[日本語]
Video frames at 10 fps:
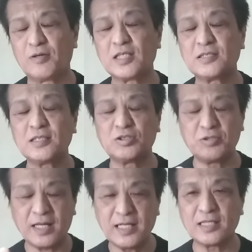私は
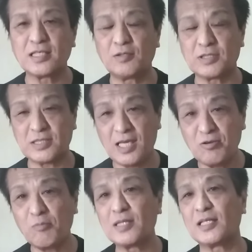十何年やってきて私
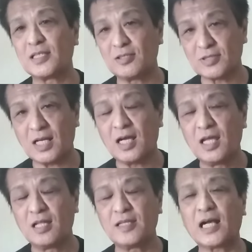営業マンだったですから
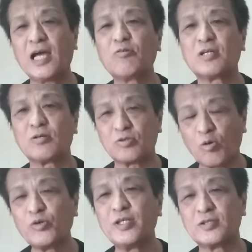仲良くなるの
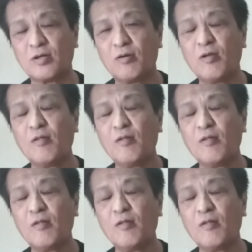得意ですよ